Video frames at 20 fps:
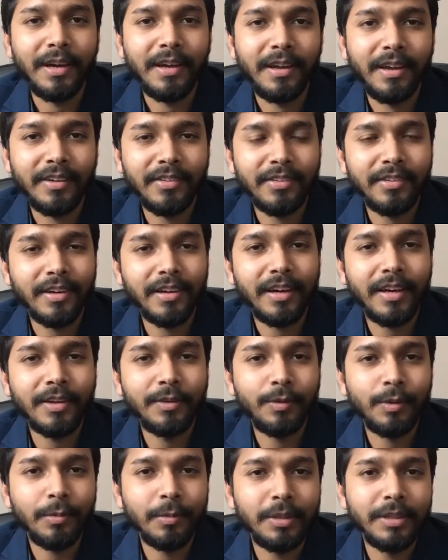এক্সট্রা
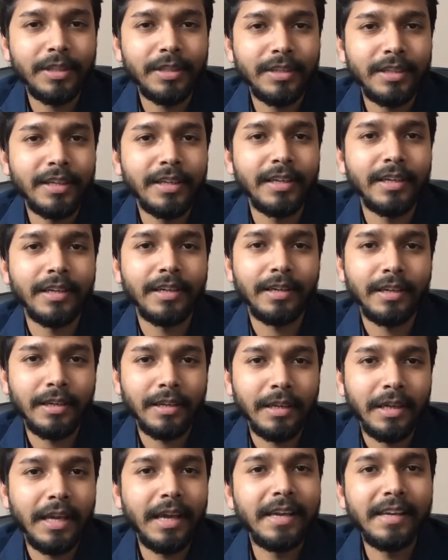কারিকুলামের দিক থেকে
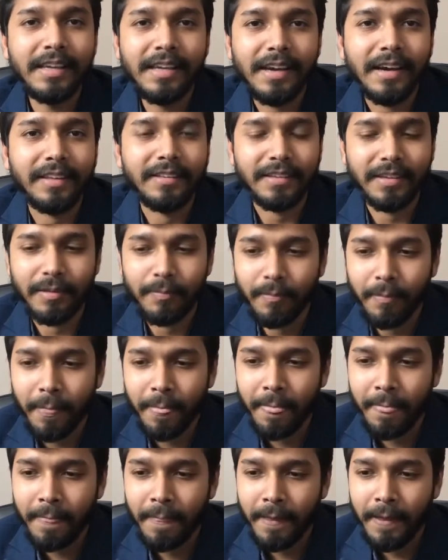এগিয়ে আছে
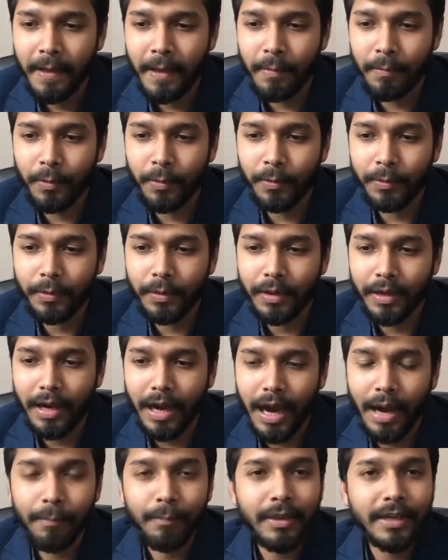এবং
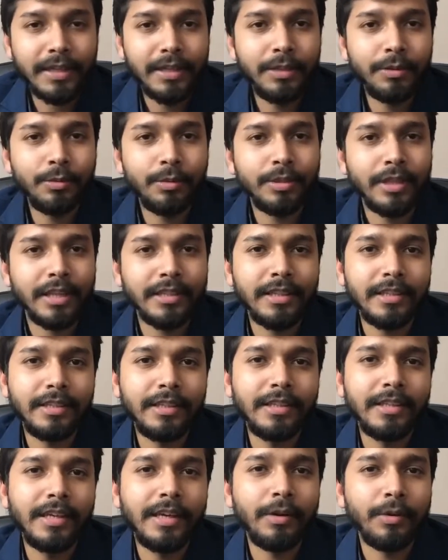আমরা কিন্তু তাদের দিক
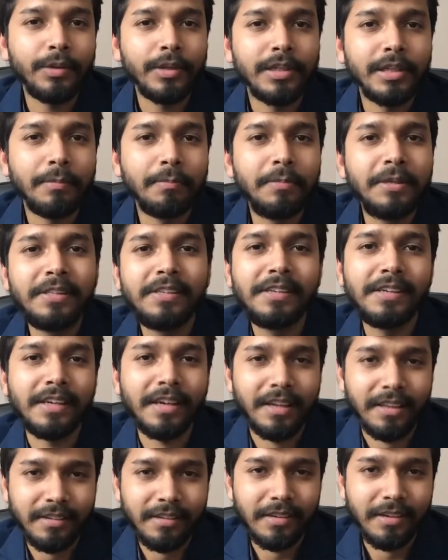থেকে অনেকটা পিছিয়ে
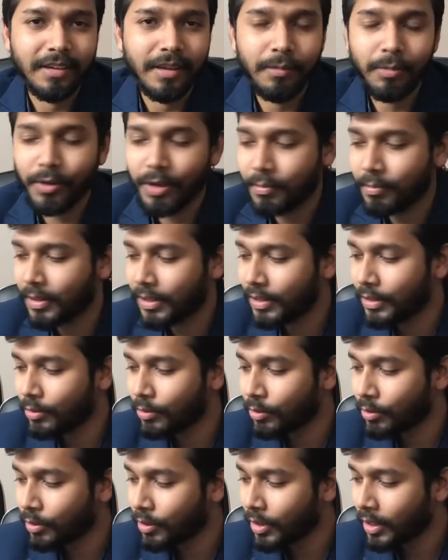আছে এবং আমরা
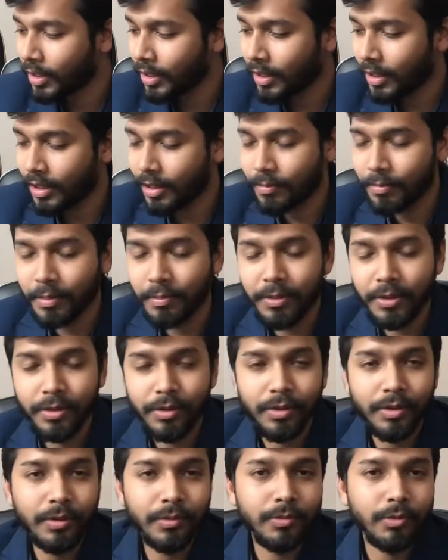কিন্তু বিভিন্ন
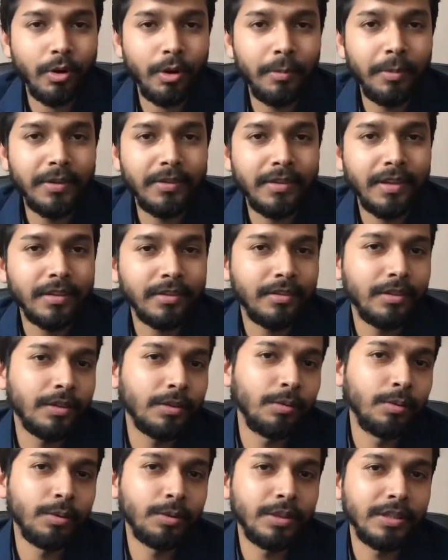জবের
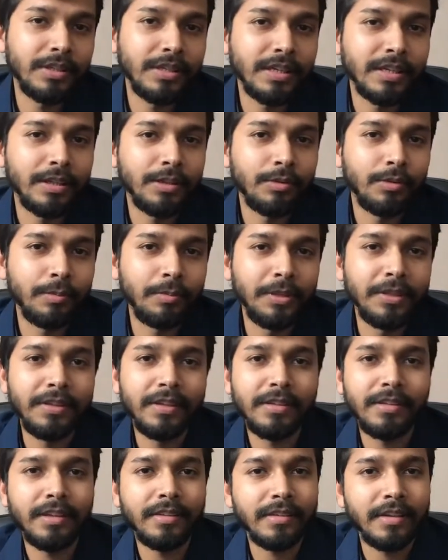সেক্টরগুলোতে যেয়ে কিন্তু
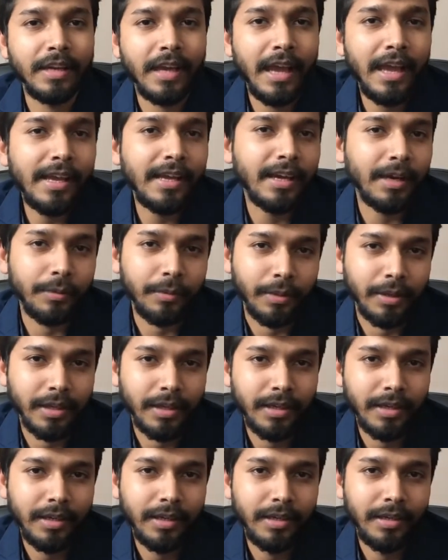পিছিয়ে যাচ্ছি এই কারণে
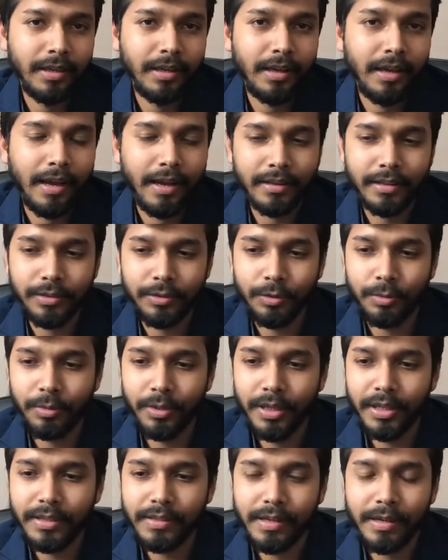একটা
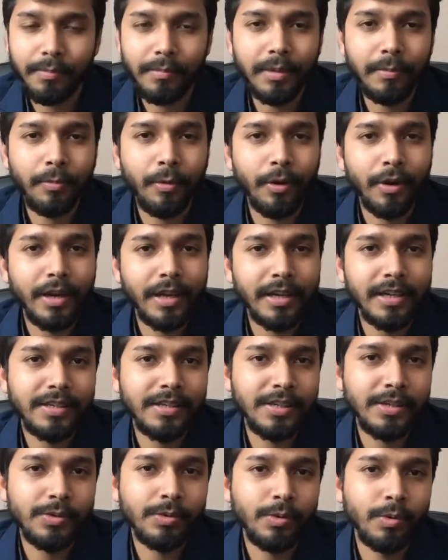সময়ে যে আমরা পড়ালেখা
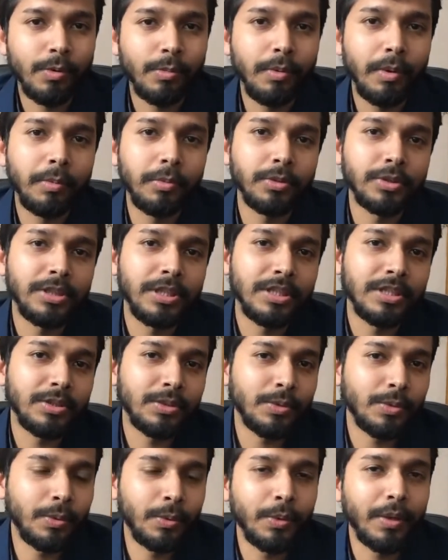শেষ করব এবং শেষ
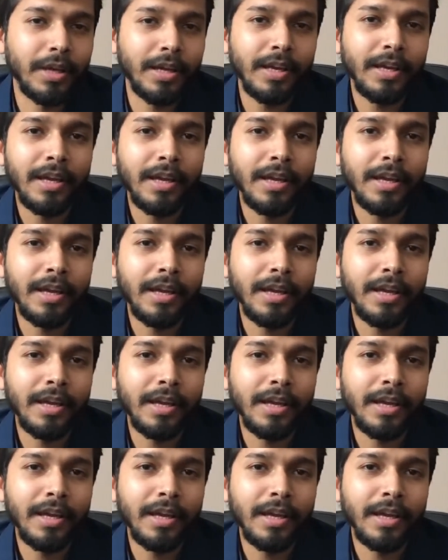করে